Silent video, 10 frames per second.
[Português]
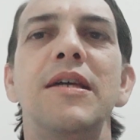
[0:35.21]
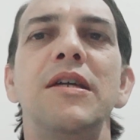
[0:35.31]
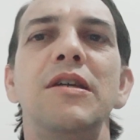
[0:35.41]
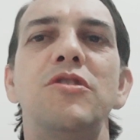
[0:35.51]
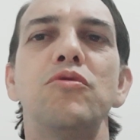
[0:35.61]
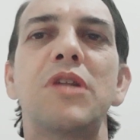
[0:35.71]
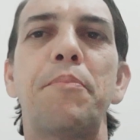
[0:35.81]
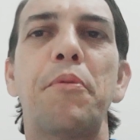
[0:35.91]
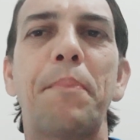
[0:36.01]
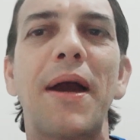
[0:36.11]
E de um
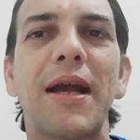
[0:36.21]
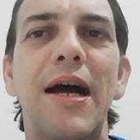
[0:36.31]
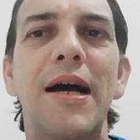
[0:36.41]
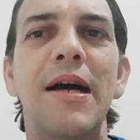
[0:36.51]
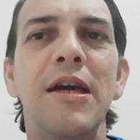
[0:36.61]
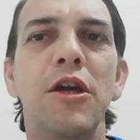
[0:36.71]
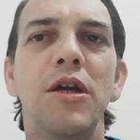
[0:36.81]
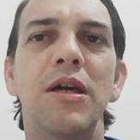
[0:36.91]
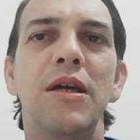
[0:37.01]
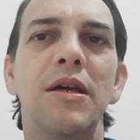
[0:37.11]
tempo para cá
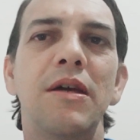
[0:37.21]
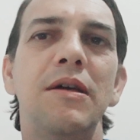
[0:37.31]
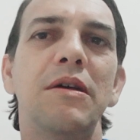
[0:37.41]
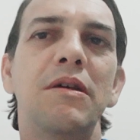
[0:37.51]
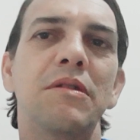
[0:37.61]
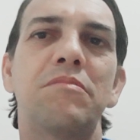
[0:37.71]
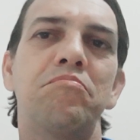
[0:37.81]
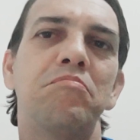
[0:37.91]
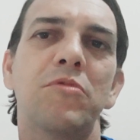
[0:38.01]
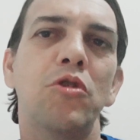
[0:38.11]
eh,
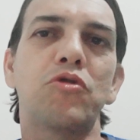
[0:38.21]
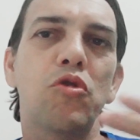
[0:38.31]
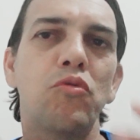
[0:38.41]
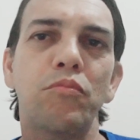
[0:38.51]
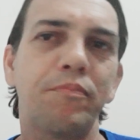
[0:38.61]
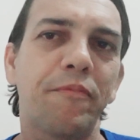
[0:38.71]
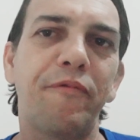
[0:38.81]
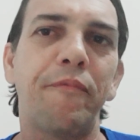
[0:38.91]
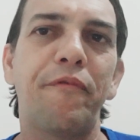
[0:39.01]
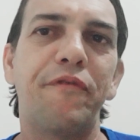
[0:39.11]
eu tenho
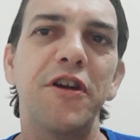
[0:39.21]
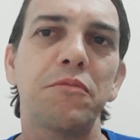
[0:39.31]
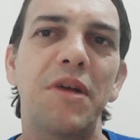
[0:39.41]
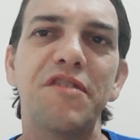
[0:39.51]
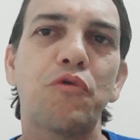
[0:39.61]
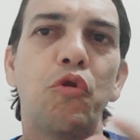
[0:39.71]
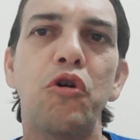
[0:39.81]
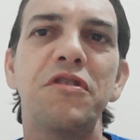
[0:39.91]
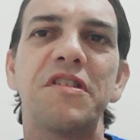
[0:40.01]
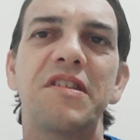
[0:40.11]
feito mais
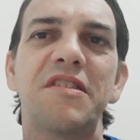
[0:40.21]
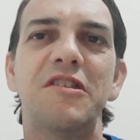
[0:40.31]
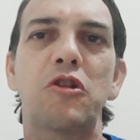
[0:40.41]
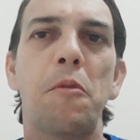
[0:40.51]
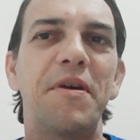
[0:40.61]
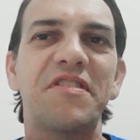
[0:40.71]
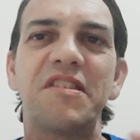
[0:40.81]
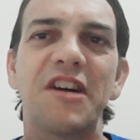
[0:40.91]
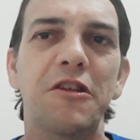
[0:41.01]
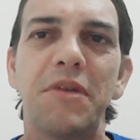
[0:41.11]
coisas, assim, tenho
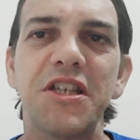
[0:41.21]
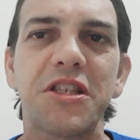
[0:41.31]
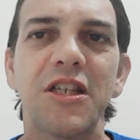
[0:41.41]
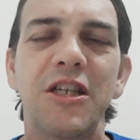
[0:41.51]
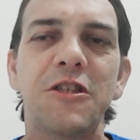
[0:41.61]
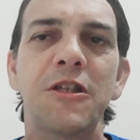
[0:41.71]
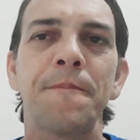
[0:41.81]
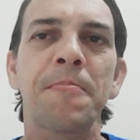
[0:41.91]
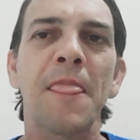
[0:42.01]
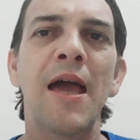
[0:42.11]
pesquisado bastante
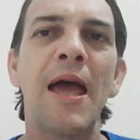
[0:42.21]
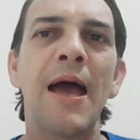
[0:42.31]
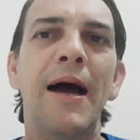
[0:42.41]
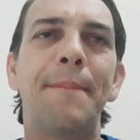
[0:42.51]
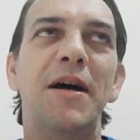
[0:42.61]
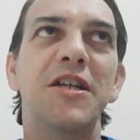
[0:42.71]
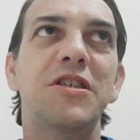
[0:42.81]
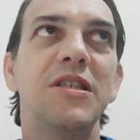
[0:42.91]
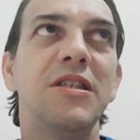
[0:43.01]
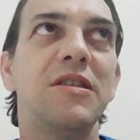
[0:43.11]
a
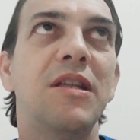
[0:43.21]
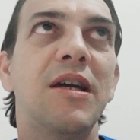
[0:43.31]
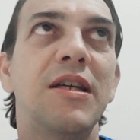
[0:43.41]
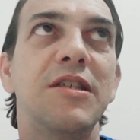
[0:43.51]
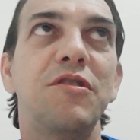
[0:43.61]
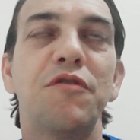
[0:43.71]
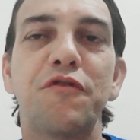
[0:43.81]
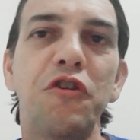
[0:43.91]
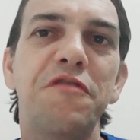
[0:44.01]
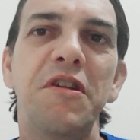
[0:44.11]
partir é, de uns
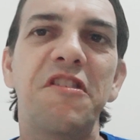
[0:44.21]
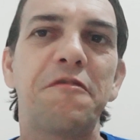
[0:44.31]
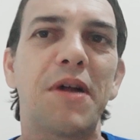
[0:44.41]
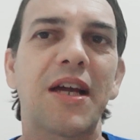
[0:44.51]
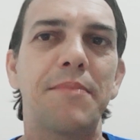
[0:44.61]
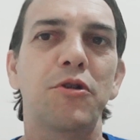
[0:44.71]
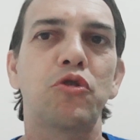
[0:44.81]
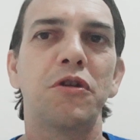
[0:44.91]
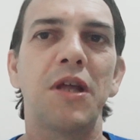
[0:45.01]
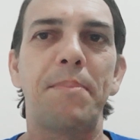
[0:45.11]
dois meses para cá me
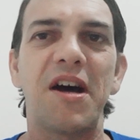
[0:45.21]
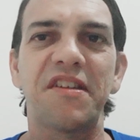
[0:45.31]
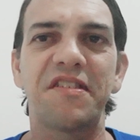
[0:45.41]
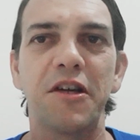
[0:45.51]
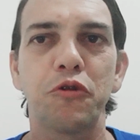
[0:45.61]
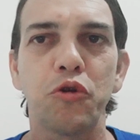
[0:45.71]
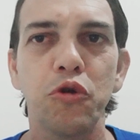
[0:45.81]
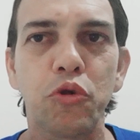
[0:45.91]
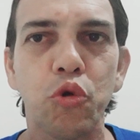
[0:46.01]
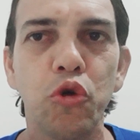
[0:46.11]
tornei parceiro do
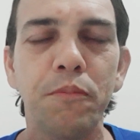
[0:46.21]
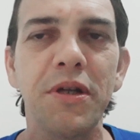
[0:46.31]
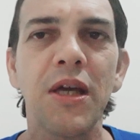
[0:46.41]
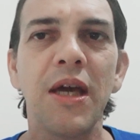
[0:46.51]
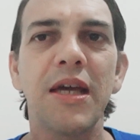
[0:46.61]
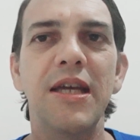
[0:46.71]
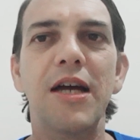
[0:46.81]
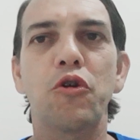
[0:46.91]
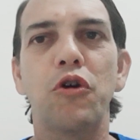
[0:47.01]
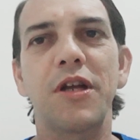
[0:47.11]
YouTube e
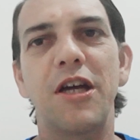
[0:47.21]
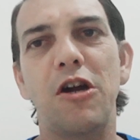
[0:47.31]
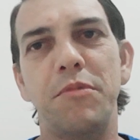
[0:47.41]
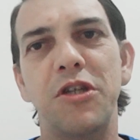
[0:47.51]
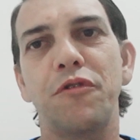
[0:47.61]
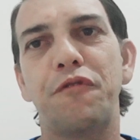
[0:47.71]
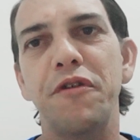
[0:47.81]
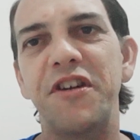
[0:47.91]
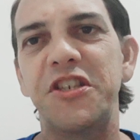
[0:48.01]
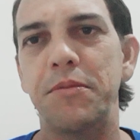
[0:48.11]
agora realmente eu vou
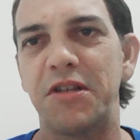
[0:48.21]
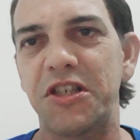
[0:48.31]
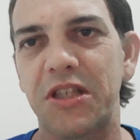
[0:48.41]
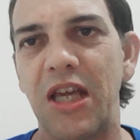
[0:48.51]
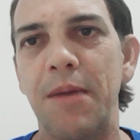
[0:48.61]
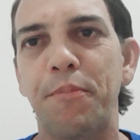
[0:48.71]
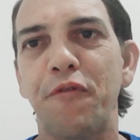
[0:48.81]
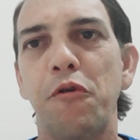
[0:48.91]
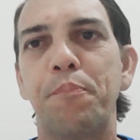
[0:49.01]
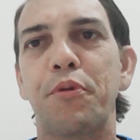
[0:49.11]
investir mais tempo, eu
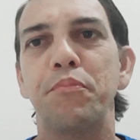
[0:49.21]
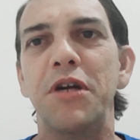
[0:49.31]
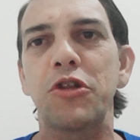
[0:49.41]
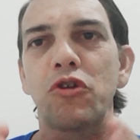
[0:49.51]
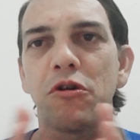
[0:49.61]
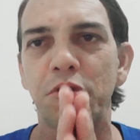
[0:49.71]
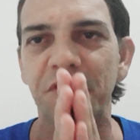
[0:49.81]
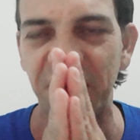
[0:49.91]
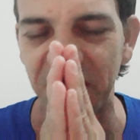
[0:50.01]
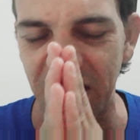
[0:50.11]
vou prometo aos
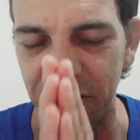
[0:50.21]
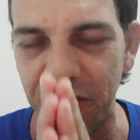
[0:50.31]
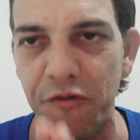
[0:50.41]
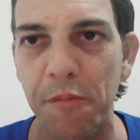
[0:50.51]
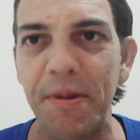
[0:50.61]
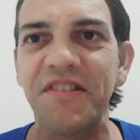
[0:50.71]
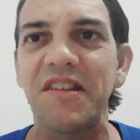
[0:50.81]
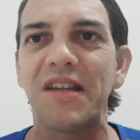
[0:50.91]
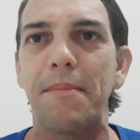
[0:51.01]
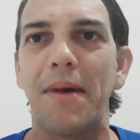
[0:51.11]
meus inscritos que eu vou
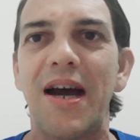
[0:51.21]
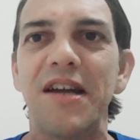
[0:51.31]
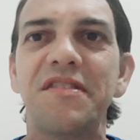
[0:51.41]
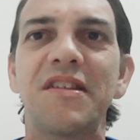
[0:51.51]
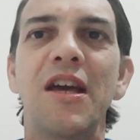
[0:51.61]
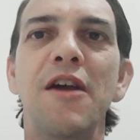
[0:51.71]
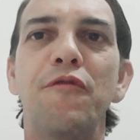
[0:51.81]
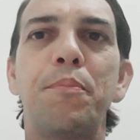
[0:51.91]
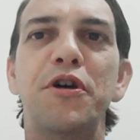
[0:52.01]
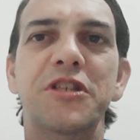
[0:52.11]
pesquisar mais,
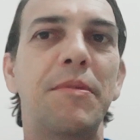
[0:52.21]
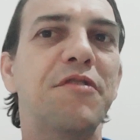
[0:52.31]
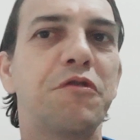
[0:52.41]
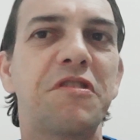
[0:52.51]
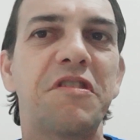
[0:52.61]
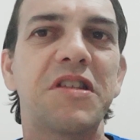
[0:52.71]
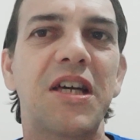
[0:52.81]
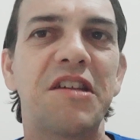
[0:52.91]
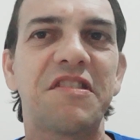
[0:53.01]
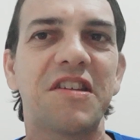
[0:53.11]
vou postar mais coisas
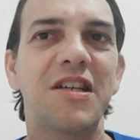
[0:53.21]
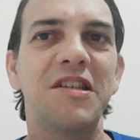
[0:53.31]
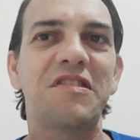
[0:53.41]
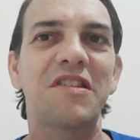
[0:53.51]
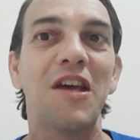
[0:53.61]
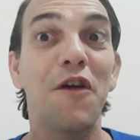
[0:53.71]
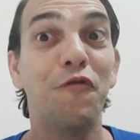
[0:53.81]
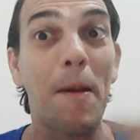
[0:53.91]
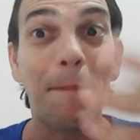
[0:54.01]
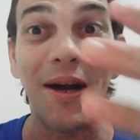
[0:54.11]
interessantes,
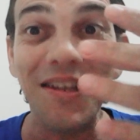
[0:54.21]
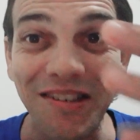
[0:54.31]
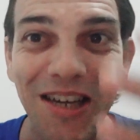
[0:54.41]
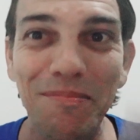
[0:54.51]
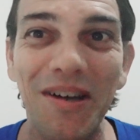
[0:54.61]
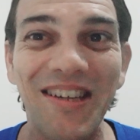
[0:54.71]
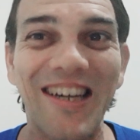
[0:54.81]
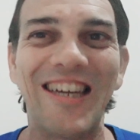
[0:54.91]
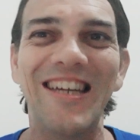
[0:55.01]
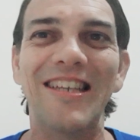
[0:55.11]
vou aparecer mais
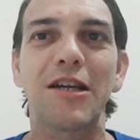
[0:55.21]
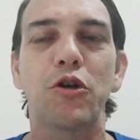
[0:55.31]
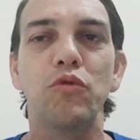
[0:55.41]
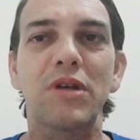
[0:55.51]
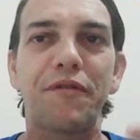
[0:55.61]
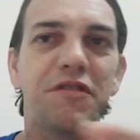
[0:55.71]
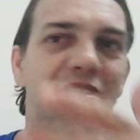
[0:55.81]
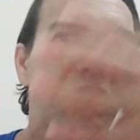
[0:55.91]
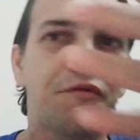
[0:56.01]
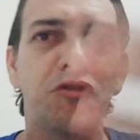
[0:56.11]
aqui, né? Que eu nunca fiz
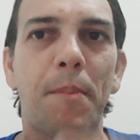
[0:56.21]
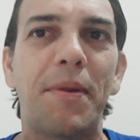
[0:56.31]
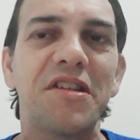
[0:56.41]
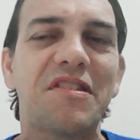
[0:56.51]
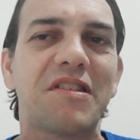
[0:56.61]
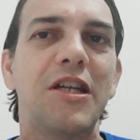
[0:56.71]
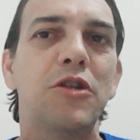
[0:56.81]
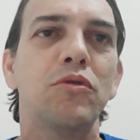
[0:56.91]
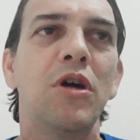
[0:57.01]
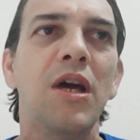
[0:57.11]
assim um vídeo
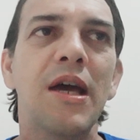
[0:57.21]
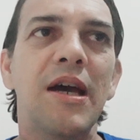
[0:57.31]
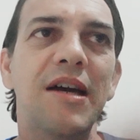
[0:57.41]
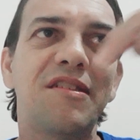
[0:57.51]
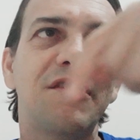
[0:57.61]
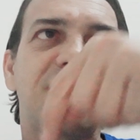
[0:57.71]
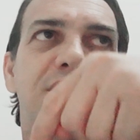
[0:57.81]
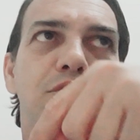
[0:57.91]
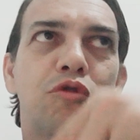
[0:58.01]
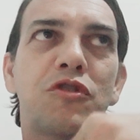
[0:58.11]
aparecendo
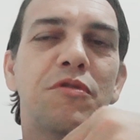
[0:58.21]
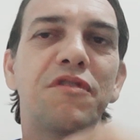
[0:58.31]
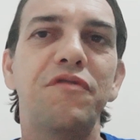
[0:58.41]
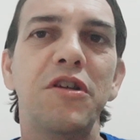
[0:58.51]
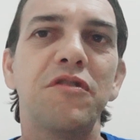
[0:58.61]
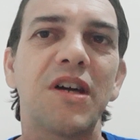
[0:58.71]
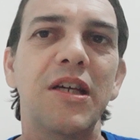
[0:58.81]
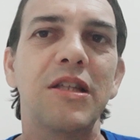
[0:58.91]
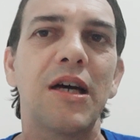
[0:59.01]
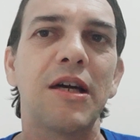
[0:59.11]
esses últimos vídeos
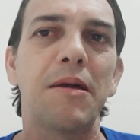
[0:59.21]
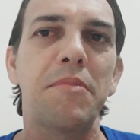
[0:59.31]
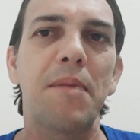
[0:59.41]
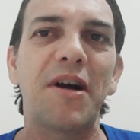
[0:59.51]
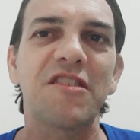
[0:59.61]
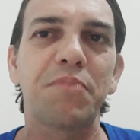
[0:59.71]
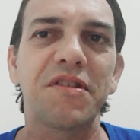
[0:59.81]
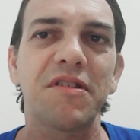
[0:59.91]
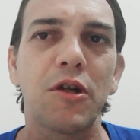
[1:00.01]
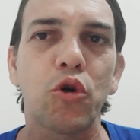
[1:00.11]
aí da, da minha
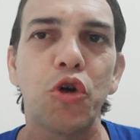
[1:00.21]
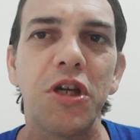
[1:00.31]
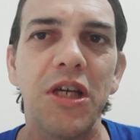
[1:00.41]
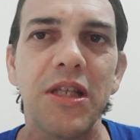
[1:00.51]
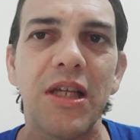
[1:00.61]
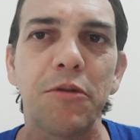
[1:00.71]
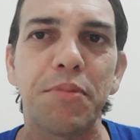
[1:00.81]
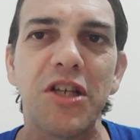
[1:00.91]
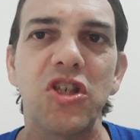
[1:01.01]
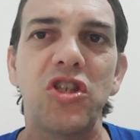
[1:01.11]
participação na corrida, no
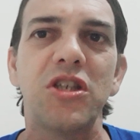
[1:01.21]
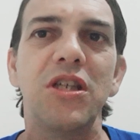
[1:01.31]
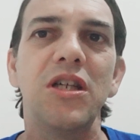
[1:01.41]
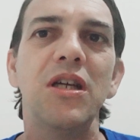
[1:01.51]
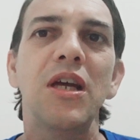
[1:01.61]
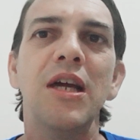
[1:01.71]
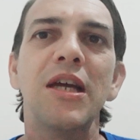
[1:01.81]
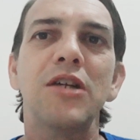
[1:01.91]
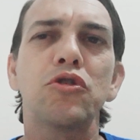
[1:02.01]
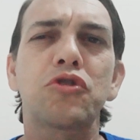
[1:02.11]
Pratigi
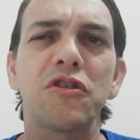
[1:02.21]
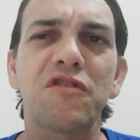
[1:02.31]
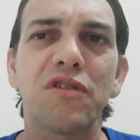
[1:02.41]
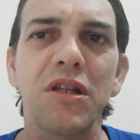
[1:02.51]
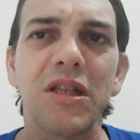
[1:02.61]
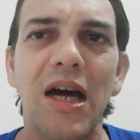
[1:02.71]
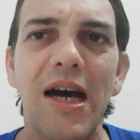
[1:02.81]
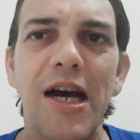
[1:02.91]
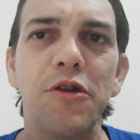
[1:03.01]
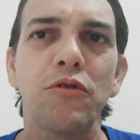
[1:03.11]
e do trote
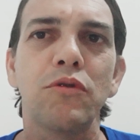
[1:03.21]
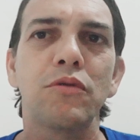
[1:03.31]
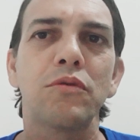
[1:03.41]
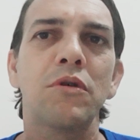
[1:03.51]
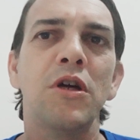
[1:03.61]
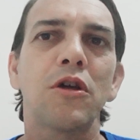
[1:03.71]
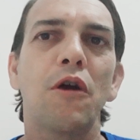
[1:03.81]
solidário que